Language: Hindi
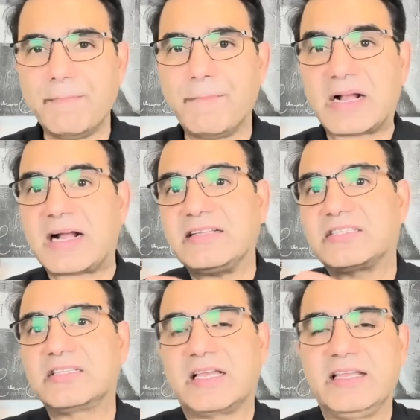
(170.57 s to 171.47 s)

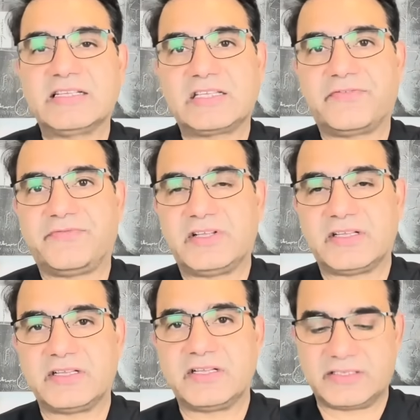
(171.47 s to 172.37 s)
मकासद के लिए
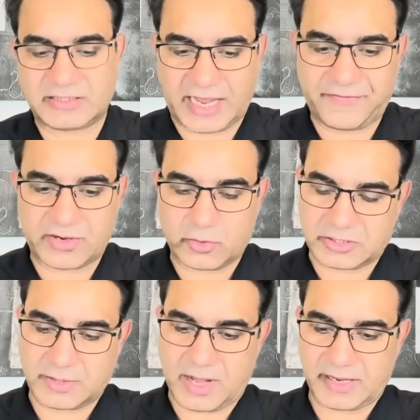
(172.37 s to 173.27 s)
साइफर को
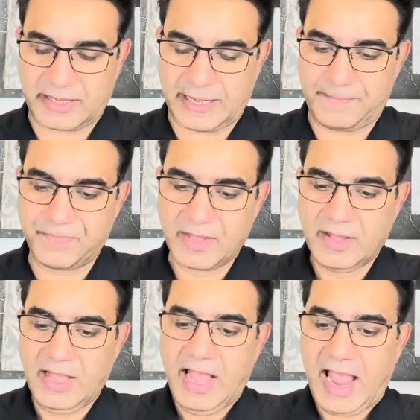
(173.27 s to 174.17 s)
इस्तेमाल किया
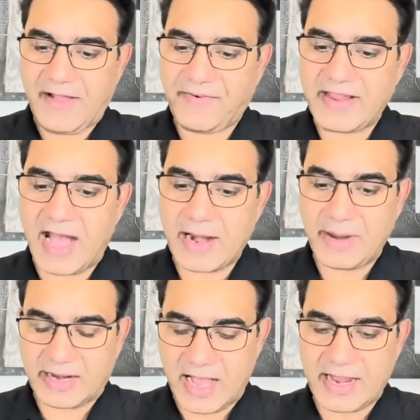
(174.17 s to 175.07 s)
एफ आई आर में
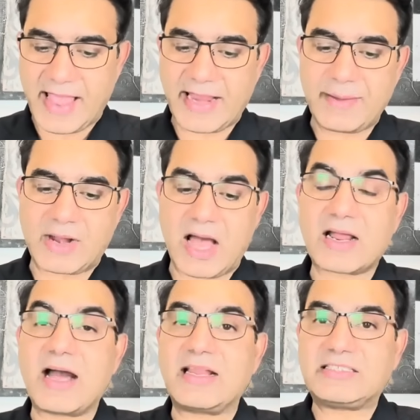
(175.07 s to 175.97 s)
कहा गया है कि इमरान
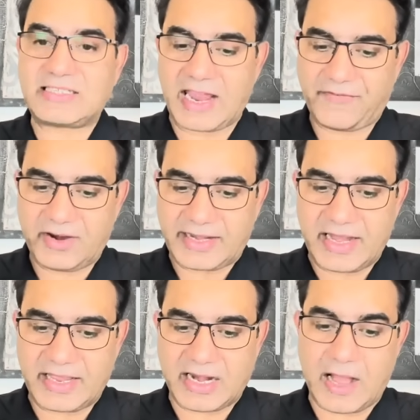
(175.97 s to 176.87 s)
खान ने साइफर
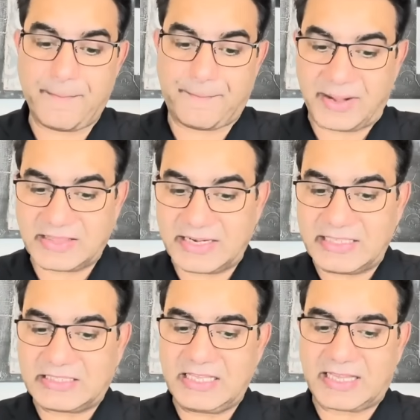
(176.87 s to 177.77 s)
टेलीग्राम
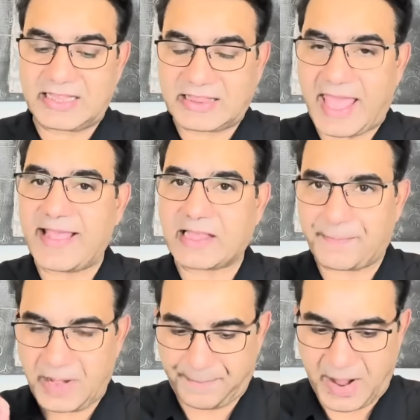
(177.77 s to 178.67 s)
बदनीति के तहत
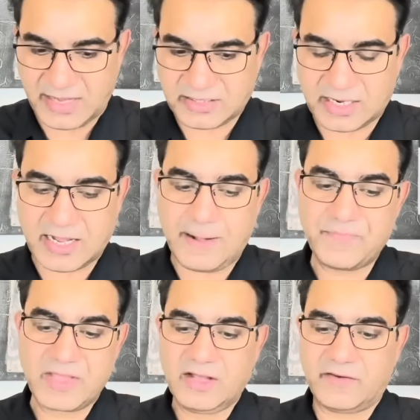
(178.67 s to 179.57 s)
अपने पास रखा
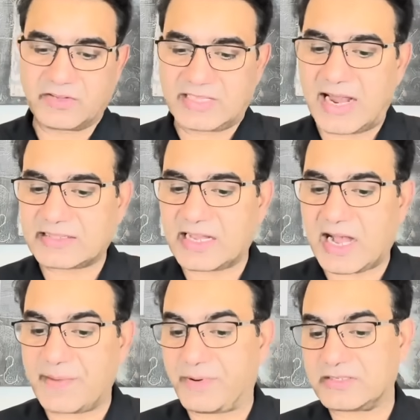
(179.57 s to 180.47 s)
वजारत
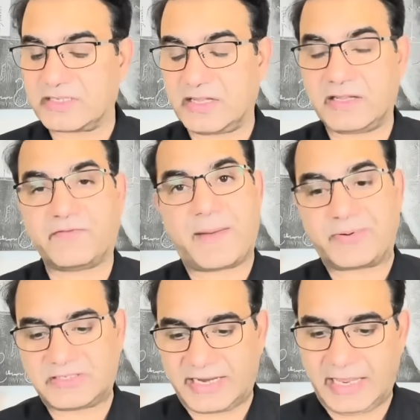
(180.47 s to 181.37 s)
खापस
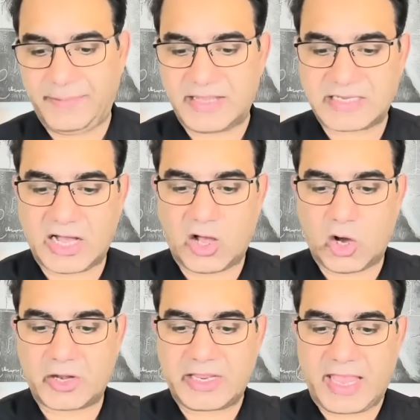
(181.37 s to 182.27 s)
वापस नहीं भेजा
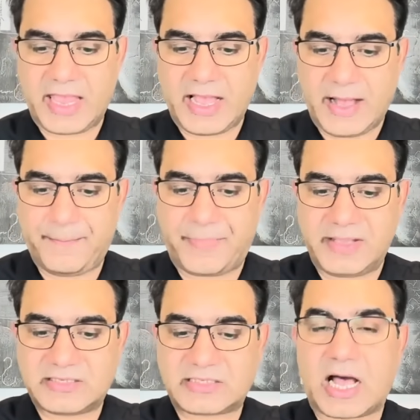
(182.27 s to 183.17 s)
और ये अब भी
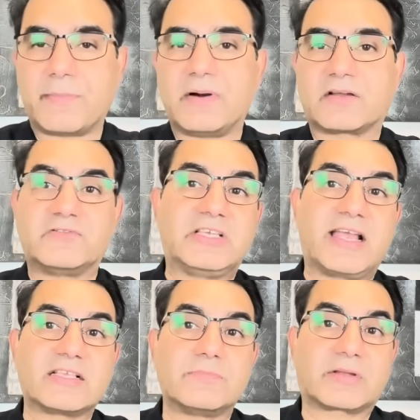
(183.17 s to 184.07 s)
सबक वजी
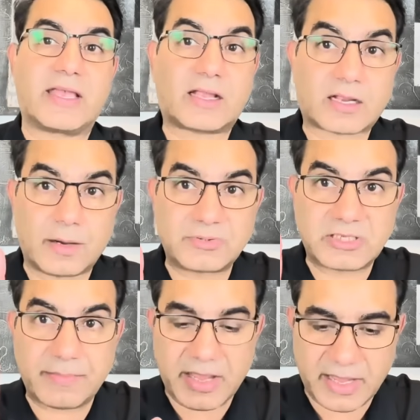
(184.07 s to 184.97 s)
अजम के
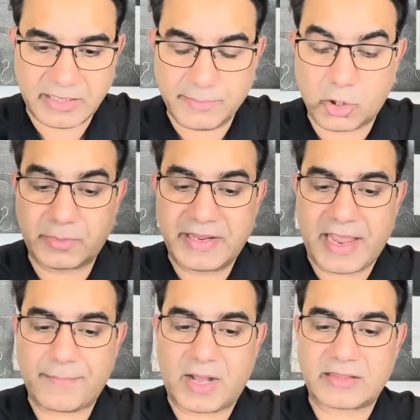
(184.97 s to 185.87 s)
कब्जे में ये बहुत बड़ी
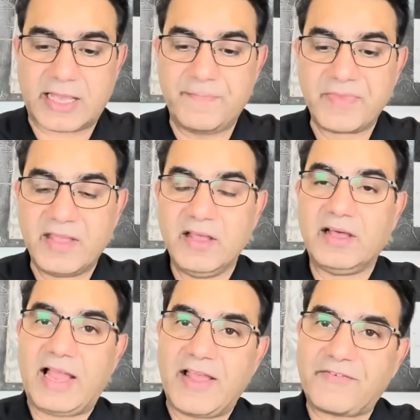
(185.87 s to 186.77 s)
अहम बात है
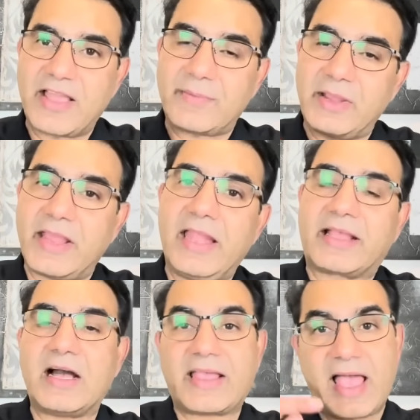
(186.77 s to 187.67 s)
एफ आई आर में यह
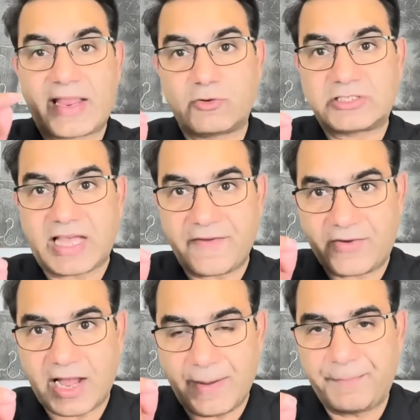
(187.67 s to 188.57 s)
लिखा गया है कि वो
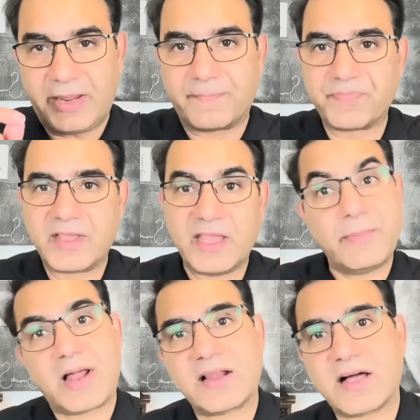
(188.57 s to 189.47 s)
साइफर अब भी
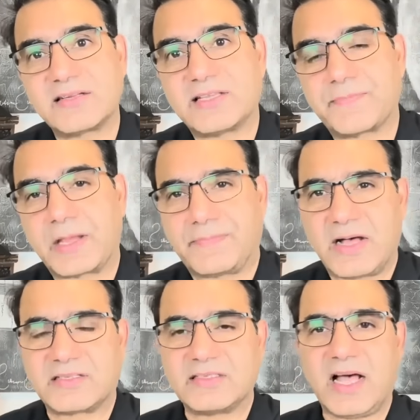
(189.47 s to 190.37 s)
इमरान खान साहब के
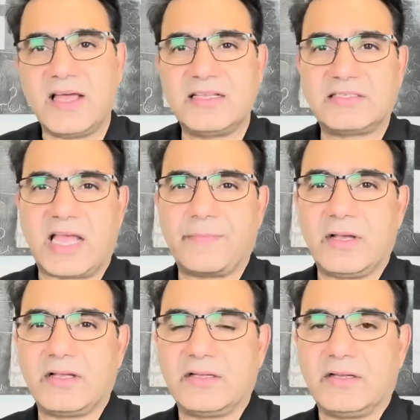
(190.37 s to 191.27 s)
पास है जाहिर है
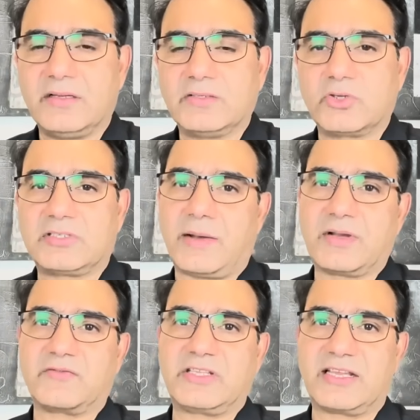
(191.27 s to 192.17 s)
जो
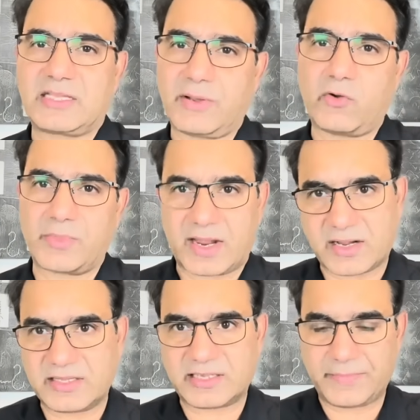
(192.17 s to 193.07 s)
सबक वजी अजम है वो इमरान
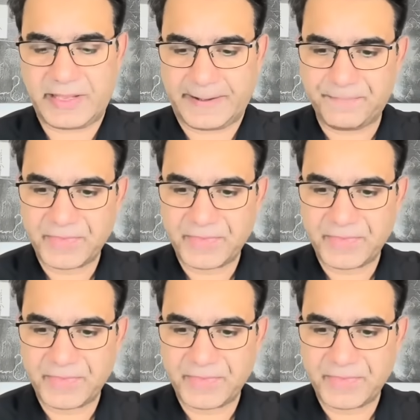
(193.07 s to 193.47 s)
खान साहब ही हैं